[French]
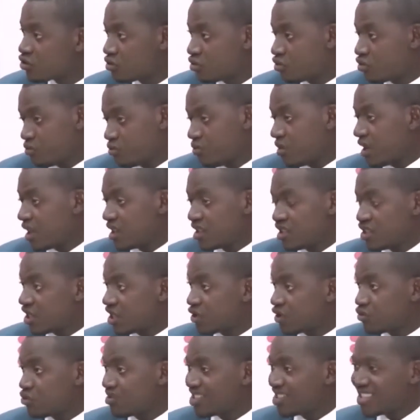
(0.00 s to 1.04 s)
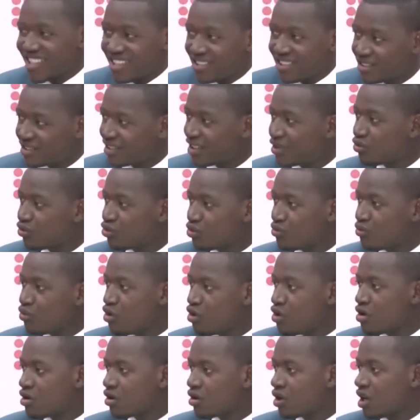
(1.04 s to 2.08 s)
On parle déjà d'une cinquantaine de
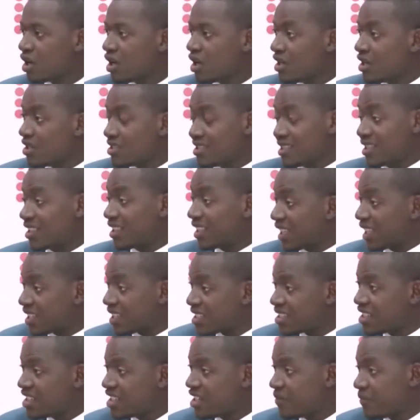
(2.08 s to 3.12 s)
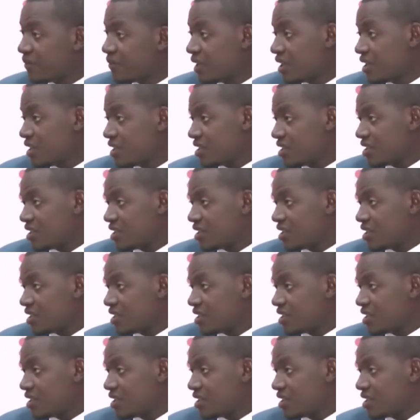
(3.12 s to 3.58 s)
morts. C'est très élevé.